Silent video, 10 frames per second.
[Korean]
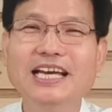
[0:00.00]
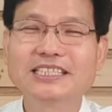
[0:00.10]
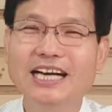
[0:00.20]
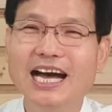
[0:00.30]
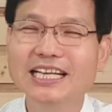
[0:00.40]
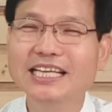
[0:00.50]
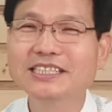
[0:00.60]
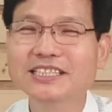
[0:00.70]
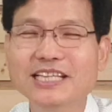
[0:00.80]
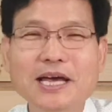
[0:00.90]
그 안에
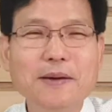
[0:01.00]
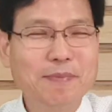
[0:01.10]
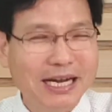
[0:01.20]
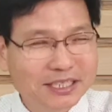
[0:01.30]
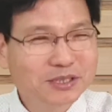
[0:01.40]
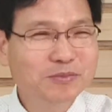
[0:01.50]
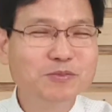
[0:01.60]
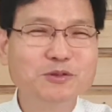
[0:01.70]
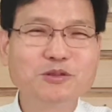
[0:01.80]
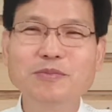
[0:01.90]
있는 말씀이
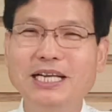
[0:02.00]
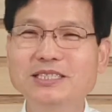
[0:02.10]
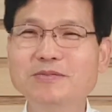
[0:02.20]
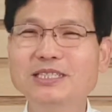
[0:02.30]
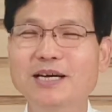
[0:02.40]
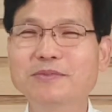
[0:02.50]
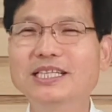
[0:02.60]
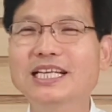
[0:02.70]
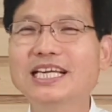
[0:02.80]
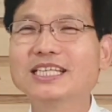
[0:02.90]
무슨 말씀이냐면